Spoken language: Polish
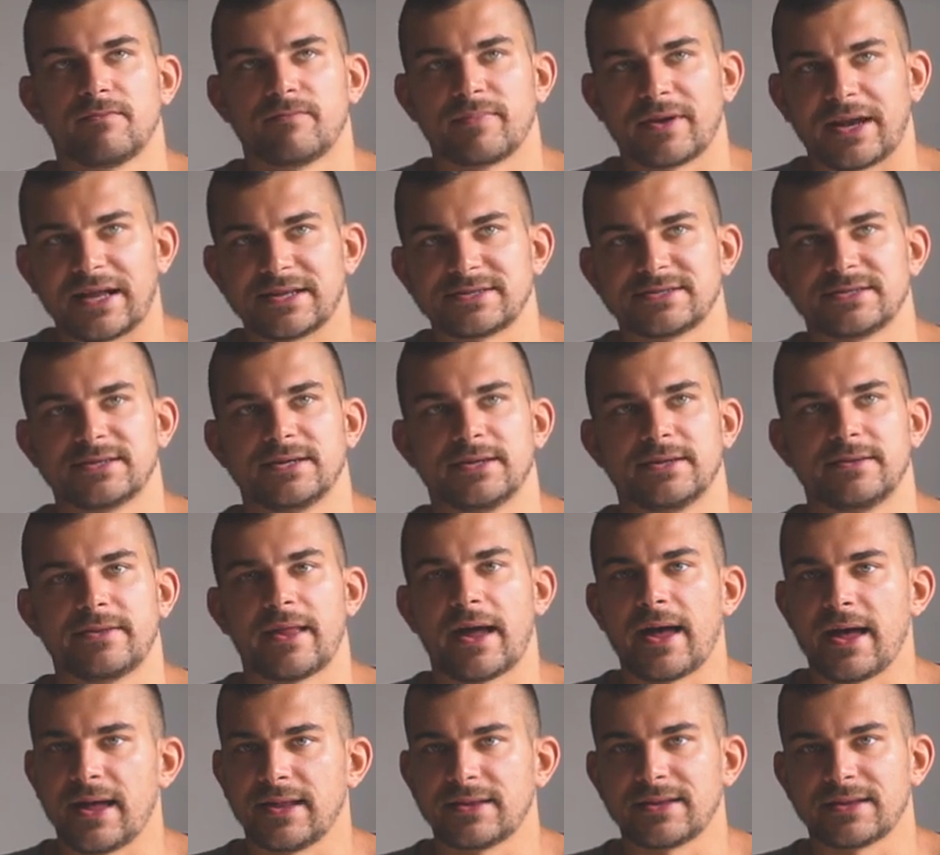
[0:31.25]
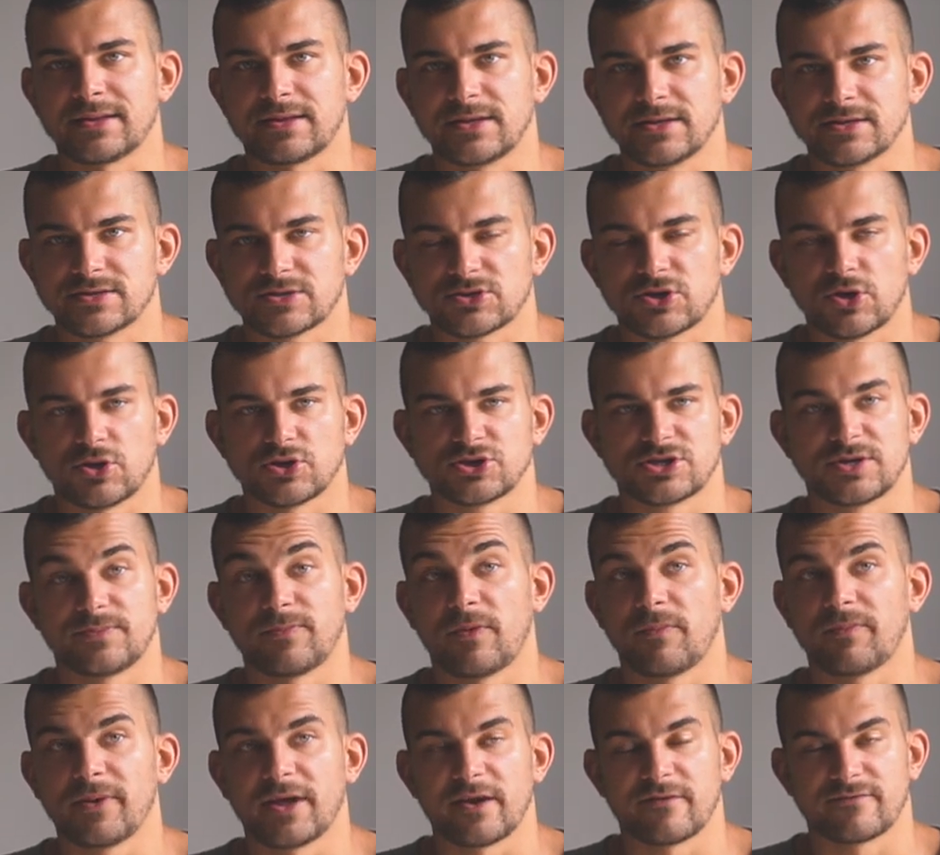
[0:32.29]
pracy na etat jest to, że
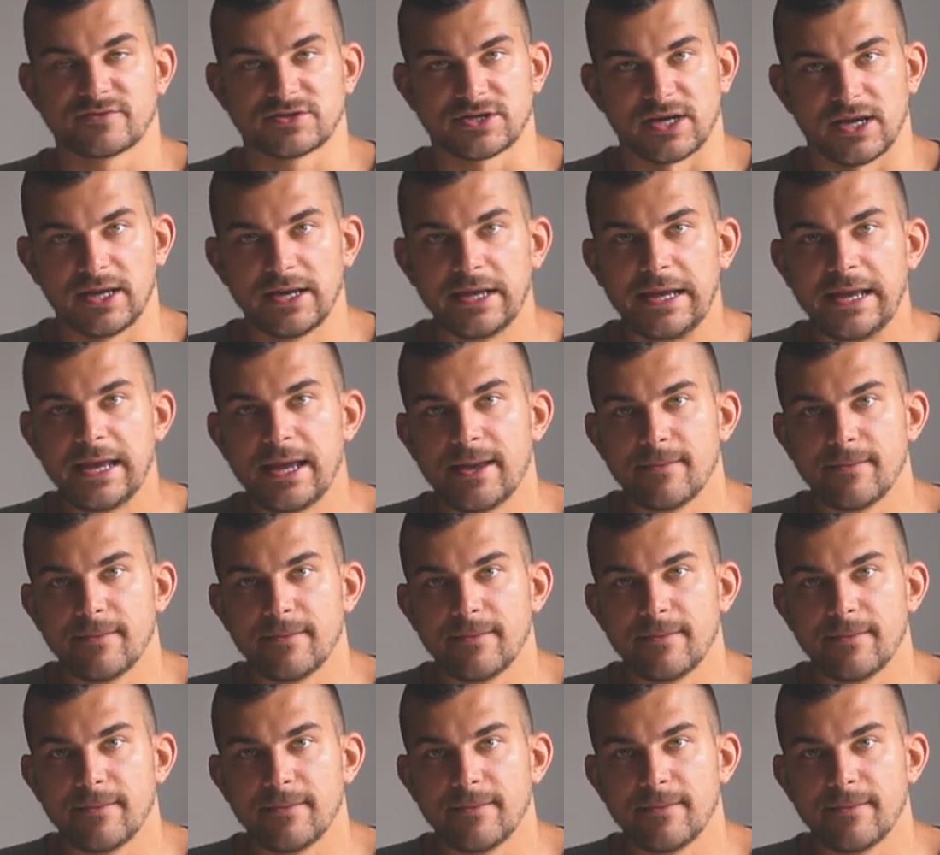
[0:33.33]
po pierwsze